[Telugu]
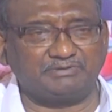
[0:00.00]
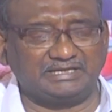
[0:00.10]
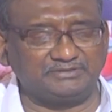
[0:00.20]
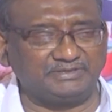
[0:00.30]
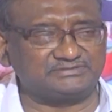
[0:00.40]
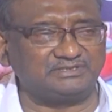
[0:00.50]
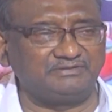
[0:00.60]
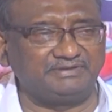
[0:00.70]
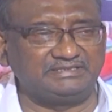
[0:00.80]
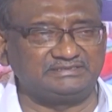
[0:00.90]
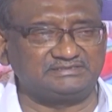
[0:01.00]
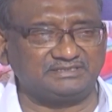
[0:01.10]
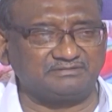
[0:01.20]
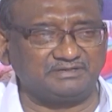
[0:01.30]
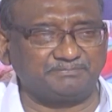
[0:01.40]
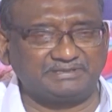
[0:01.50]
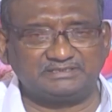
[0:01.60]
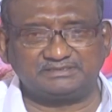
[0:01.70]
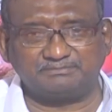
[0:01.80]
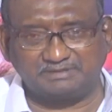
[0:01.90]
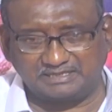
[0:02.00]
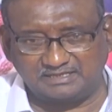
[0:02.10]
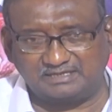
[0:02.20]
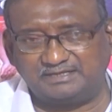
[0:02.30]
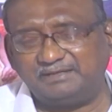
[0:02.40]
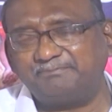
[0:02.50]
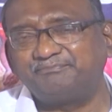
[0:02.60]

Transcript: ఆదివాసులను వేధించేటువంటి పద్ధతి మానాలని